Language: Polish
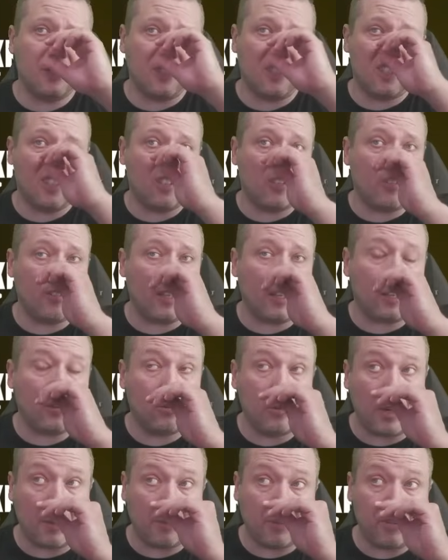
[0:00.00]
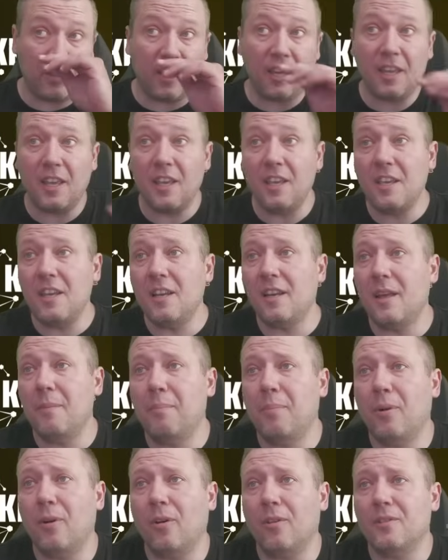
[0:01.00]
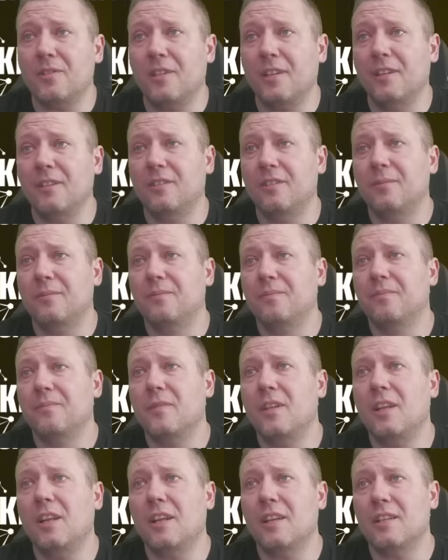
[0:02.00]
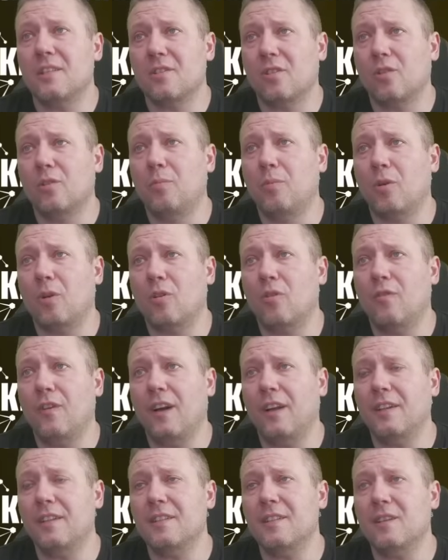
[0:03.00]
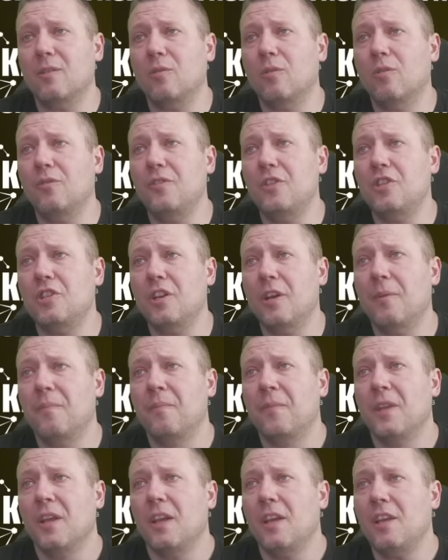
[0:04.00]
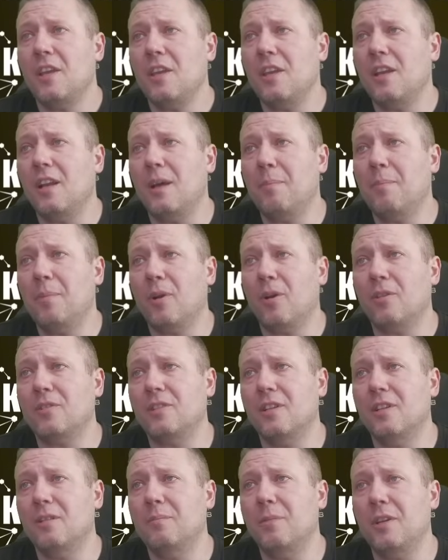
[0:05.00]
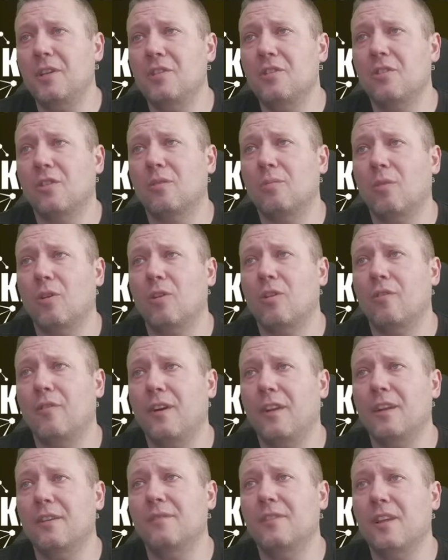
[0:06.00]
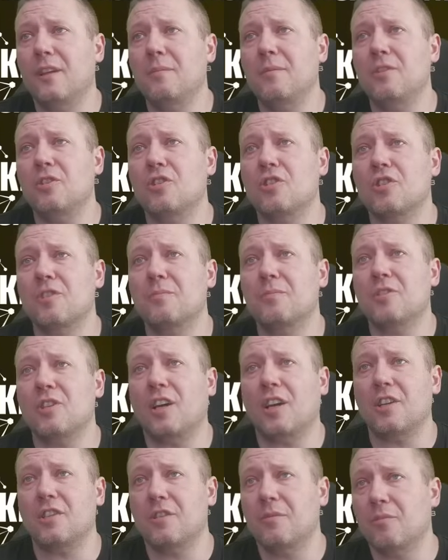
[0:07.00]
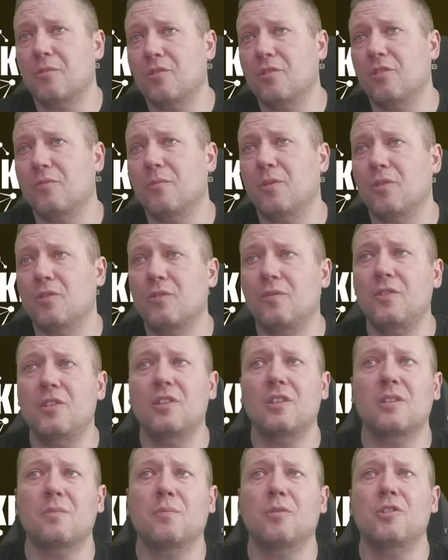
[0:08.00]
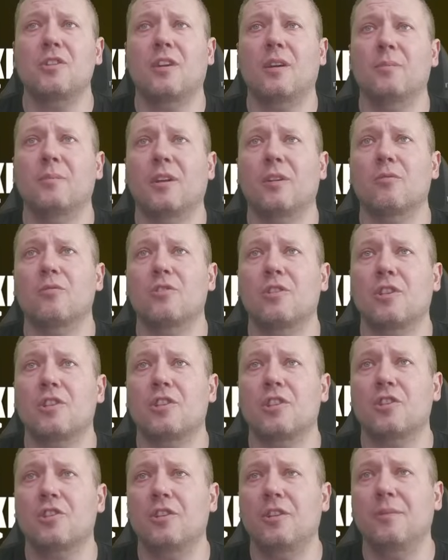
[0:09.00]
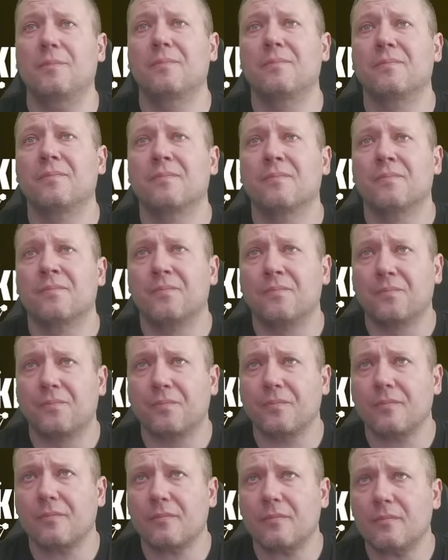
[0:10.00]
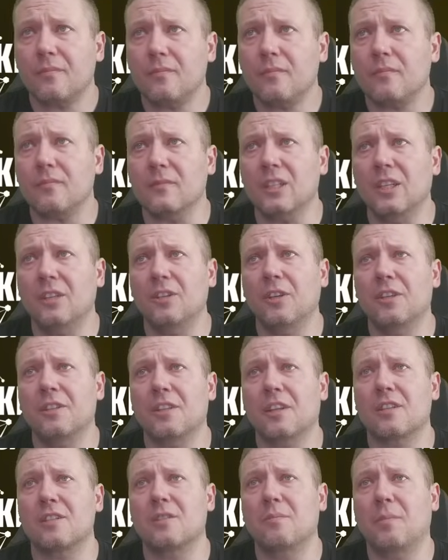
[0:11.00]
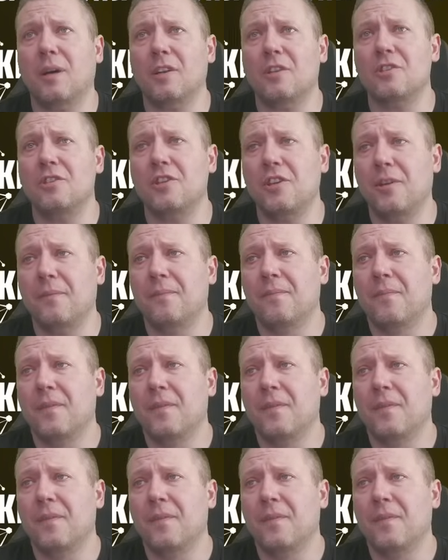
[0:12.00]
to strona, która podaje ile procent, ile jest odblokowane całkowicie i ile procent będzie odblokowane w najbliższym czasie. Możemy oczywiście spodziewać na różne rzeczy. No i teraz zobaczcie,